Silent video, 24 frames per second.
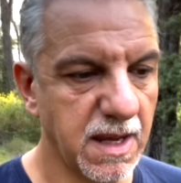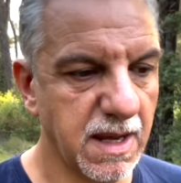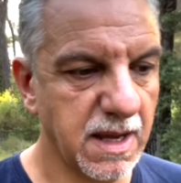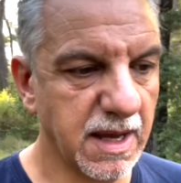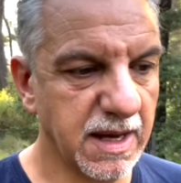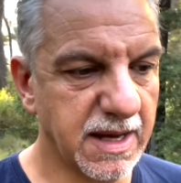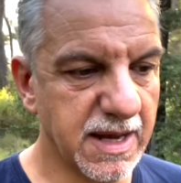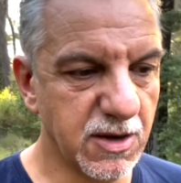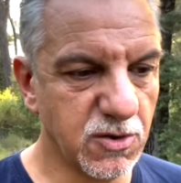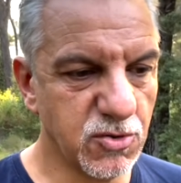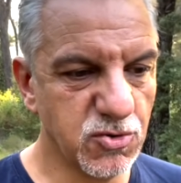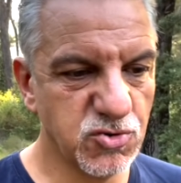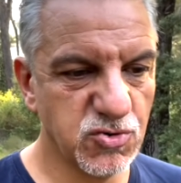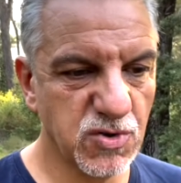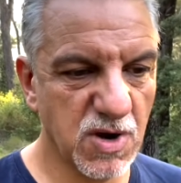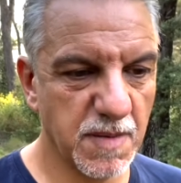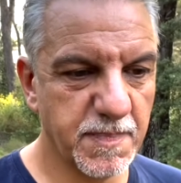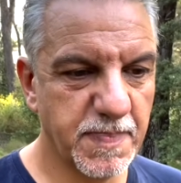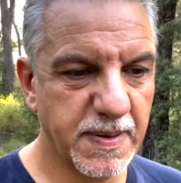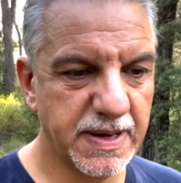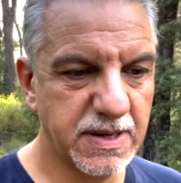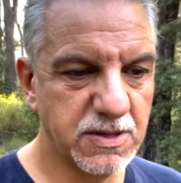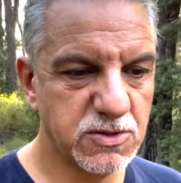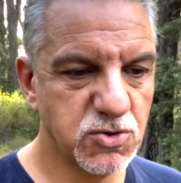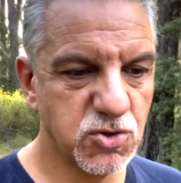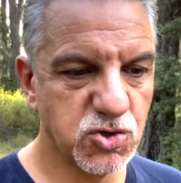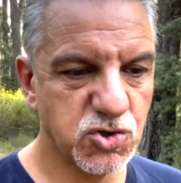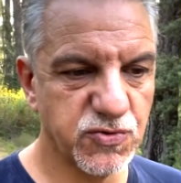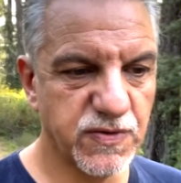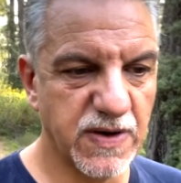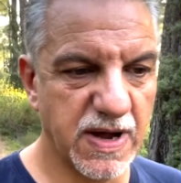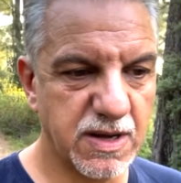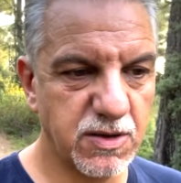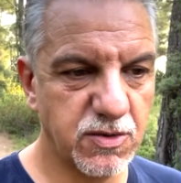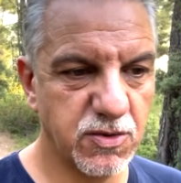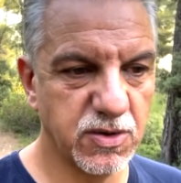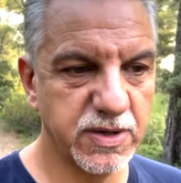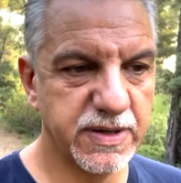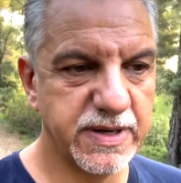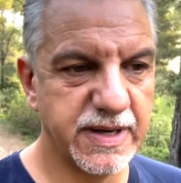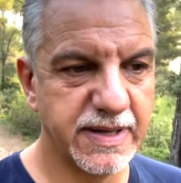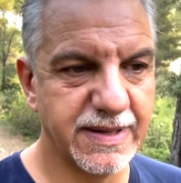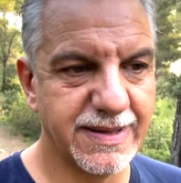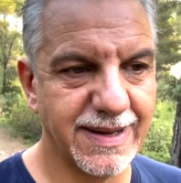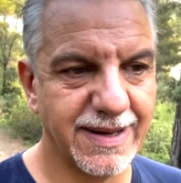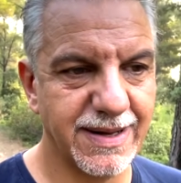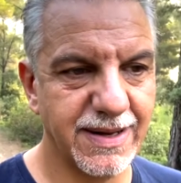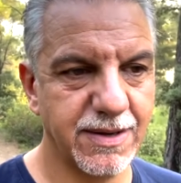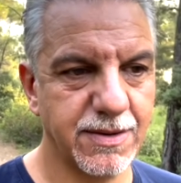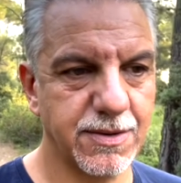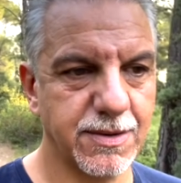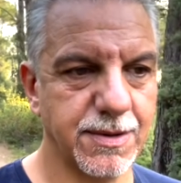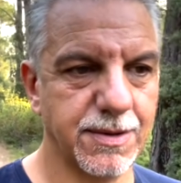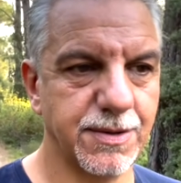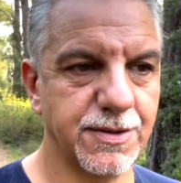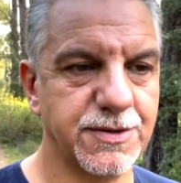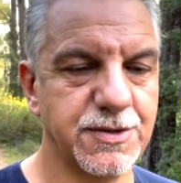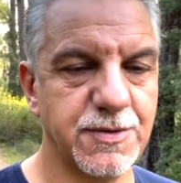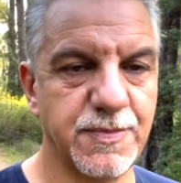Et quelques jours après, ce cheval donc, est allé euh, se